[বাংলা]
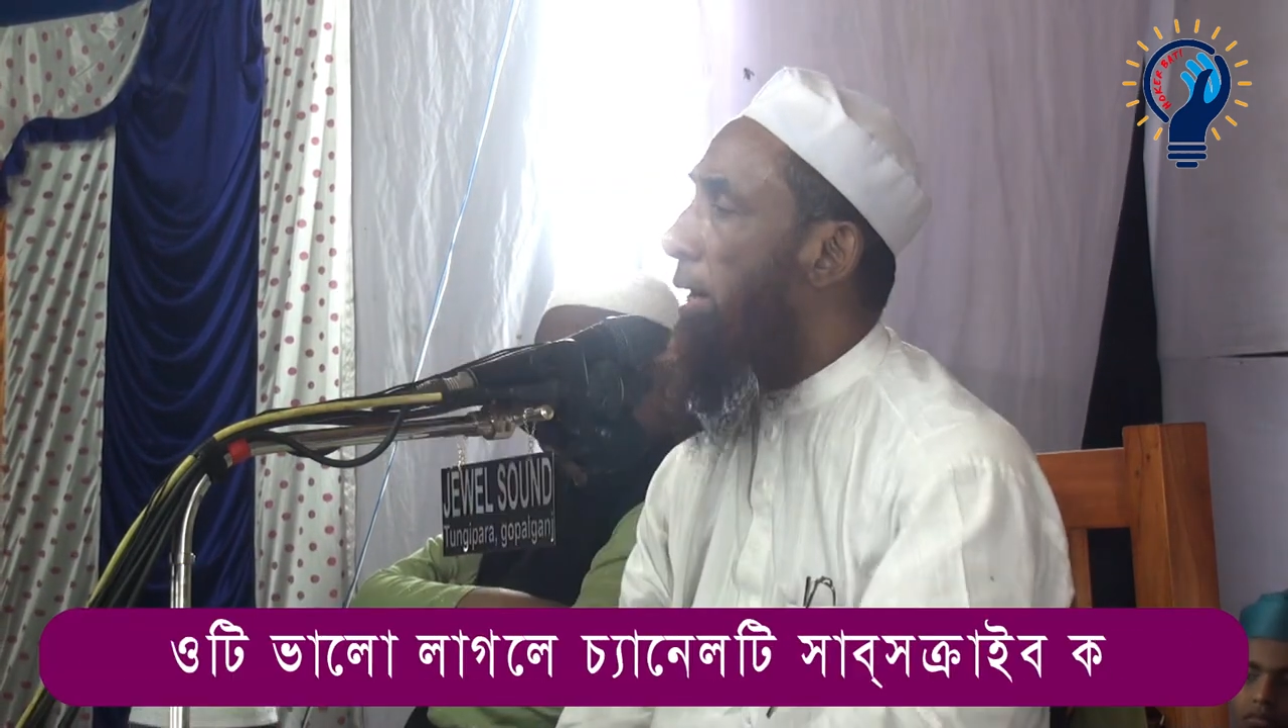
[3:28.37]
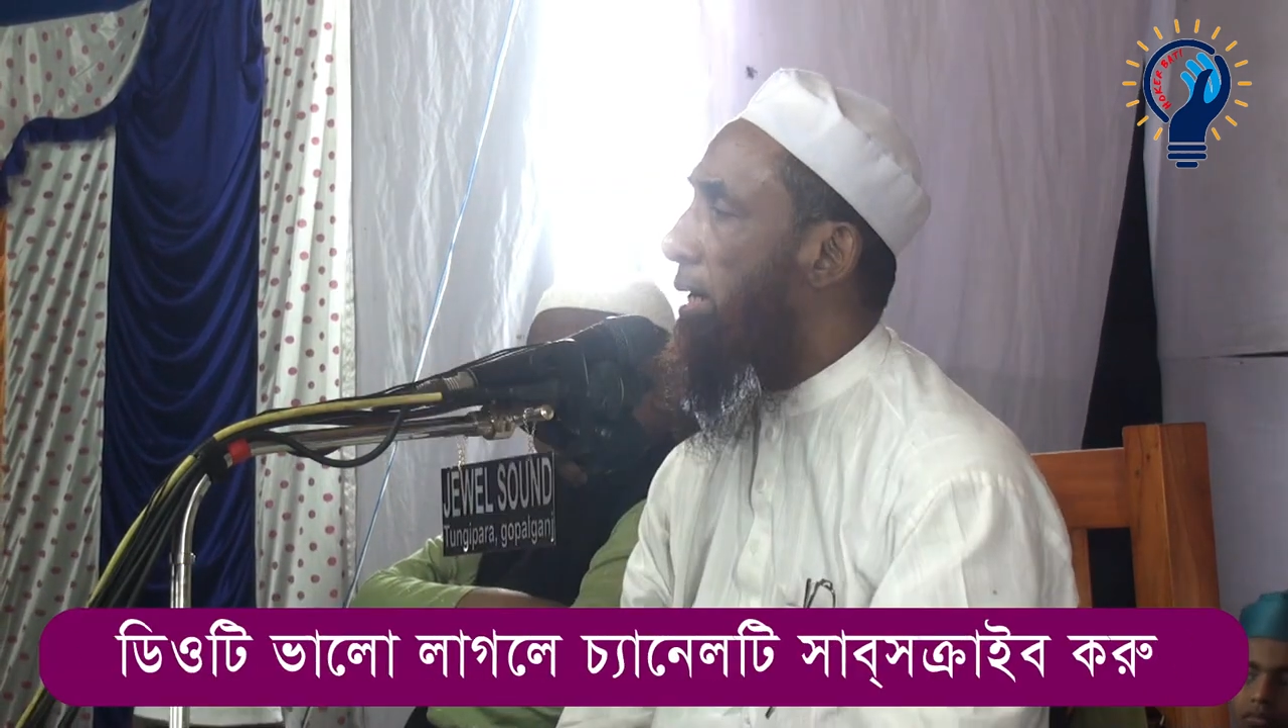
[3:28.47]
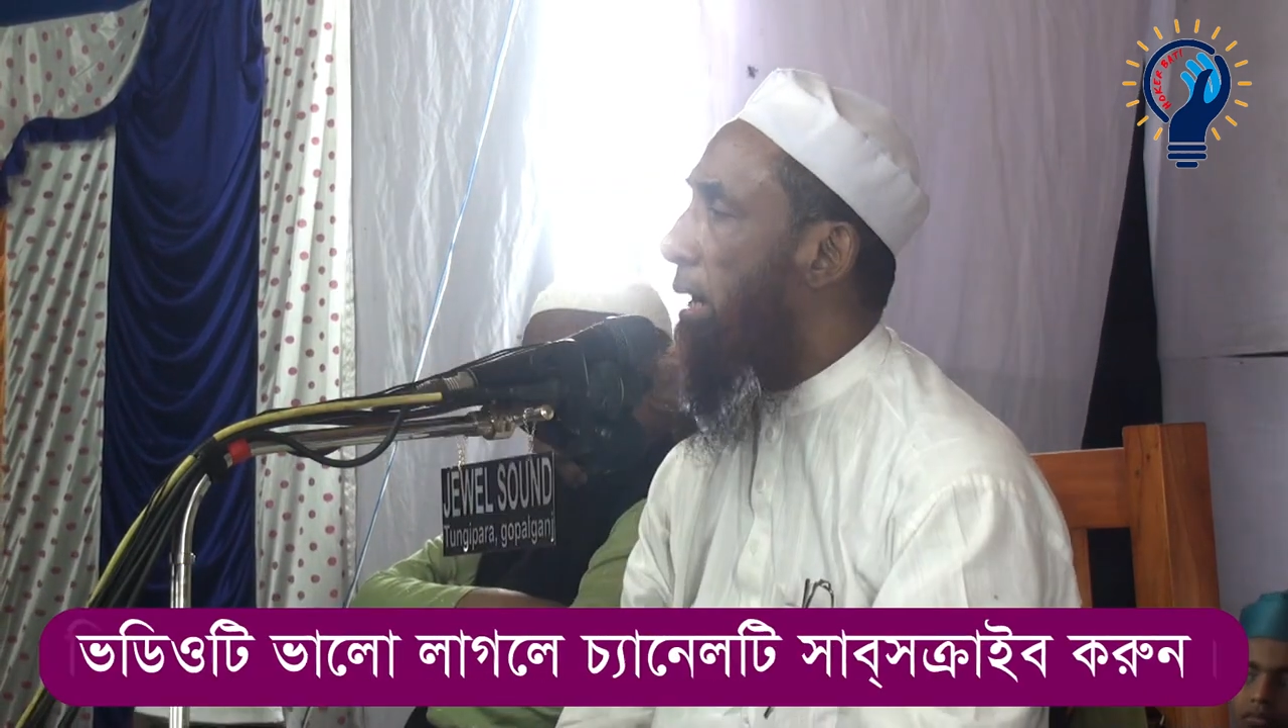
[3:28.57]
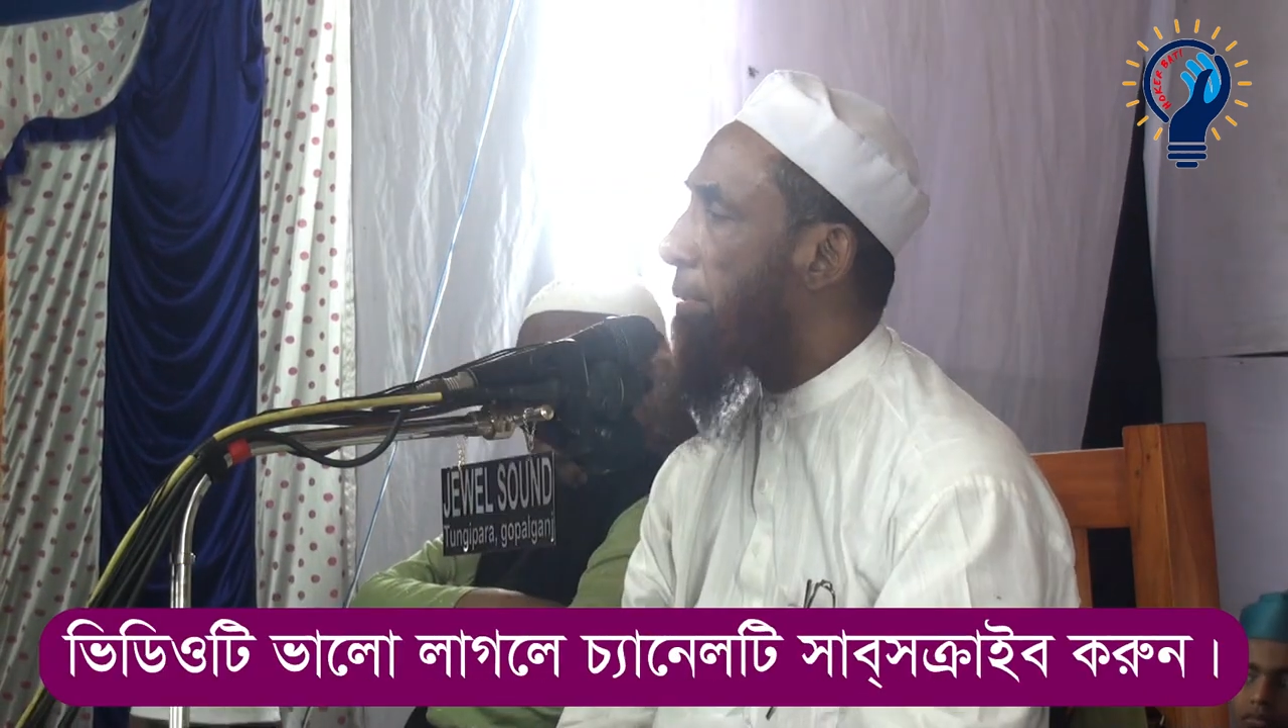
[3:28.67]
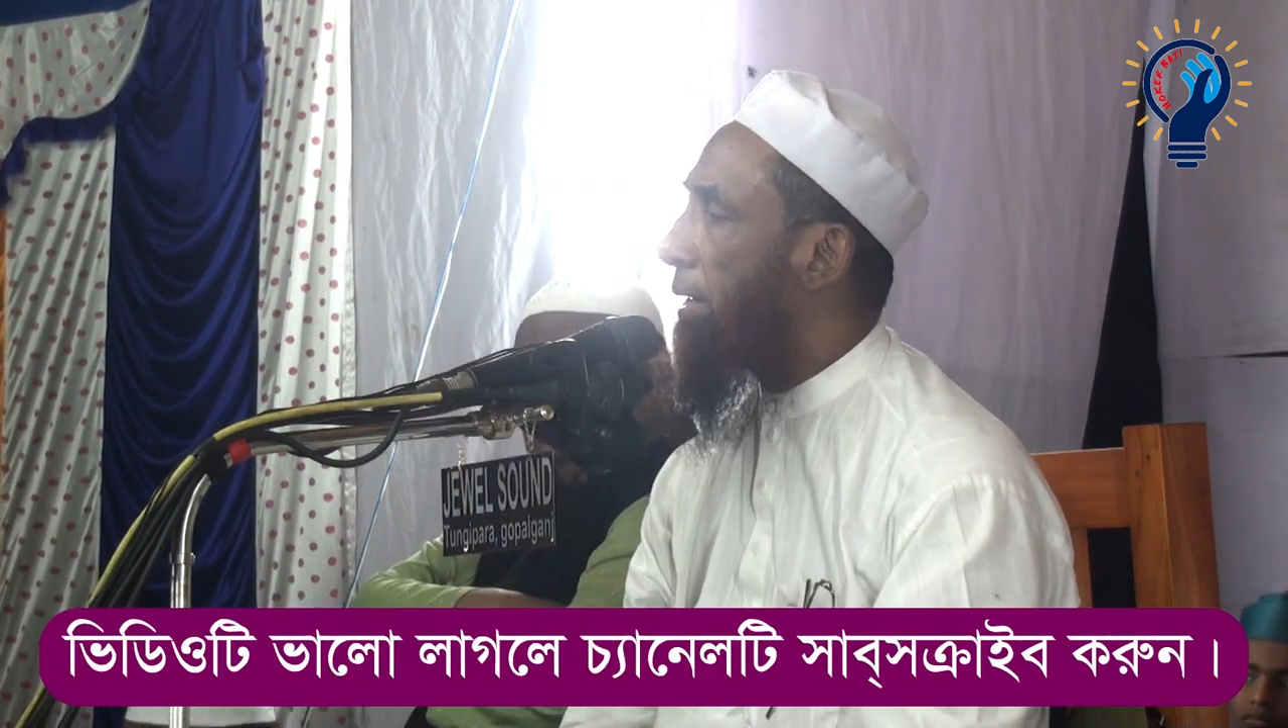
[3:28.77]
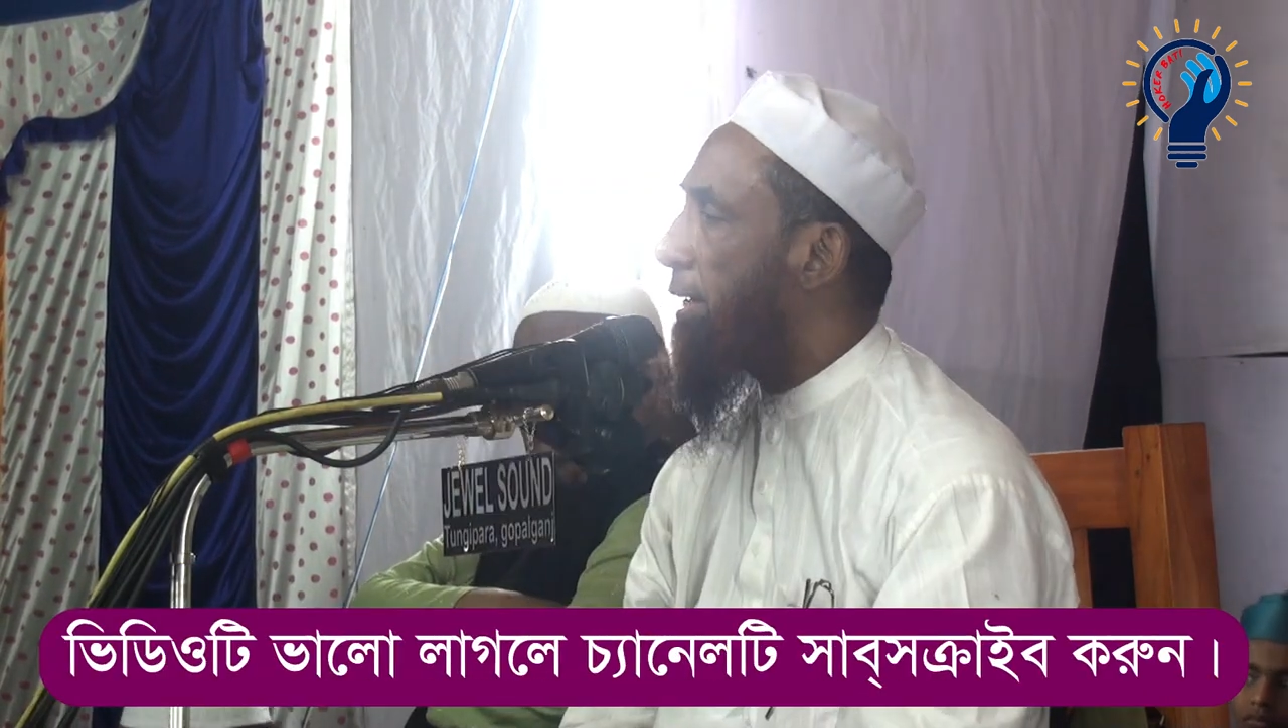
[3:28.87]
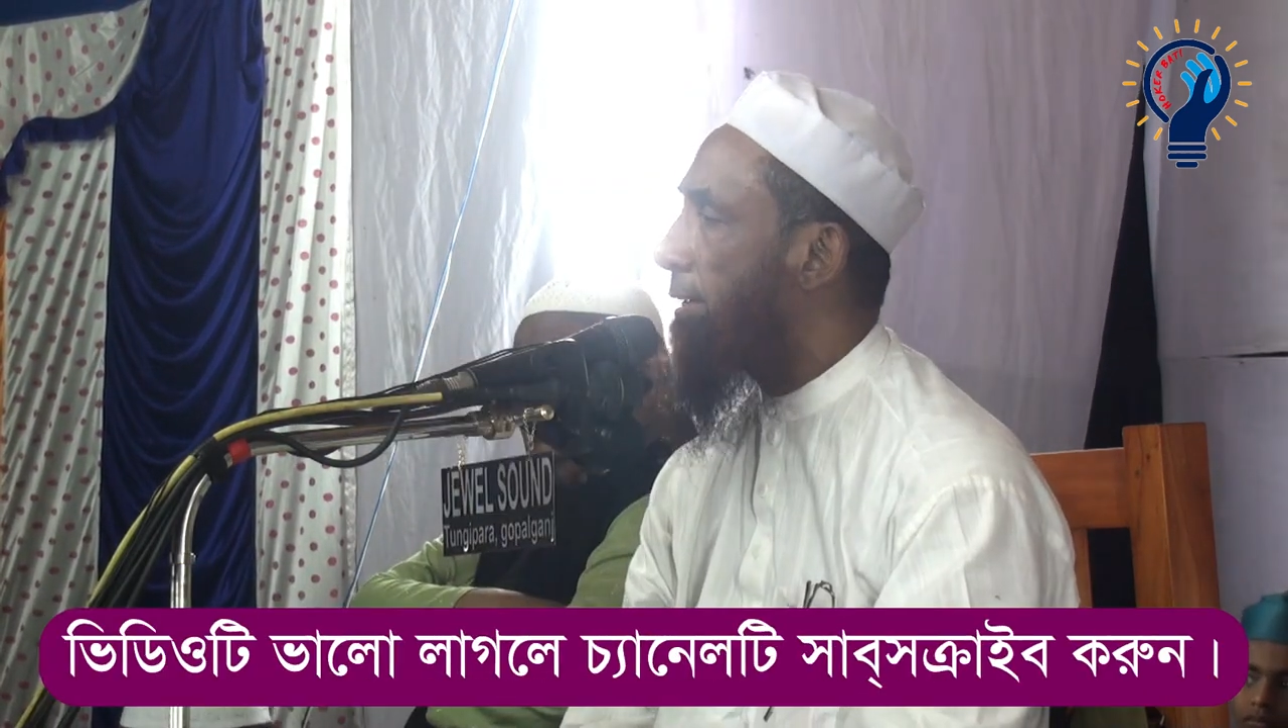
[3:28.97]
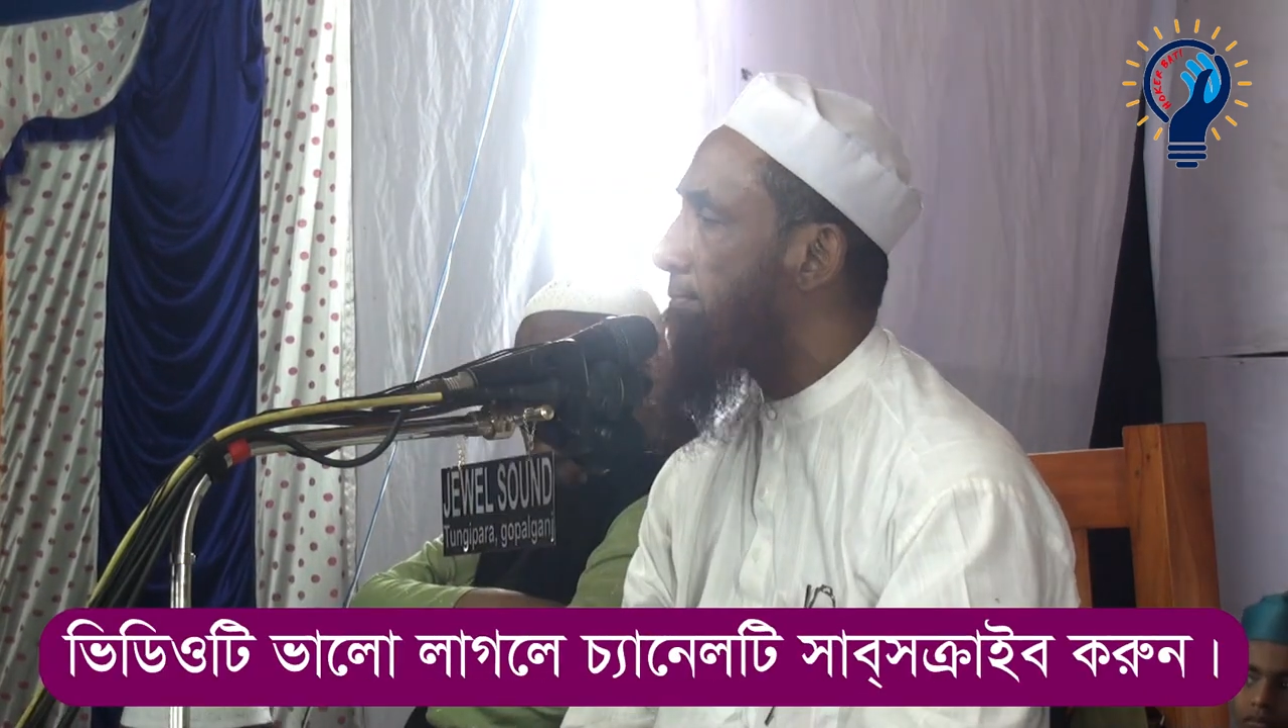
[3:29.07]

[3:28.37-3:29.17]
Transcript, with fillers: বাড়ি খাবি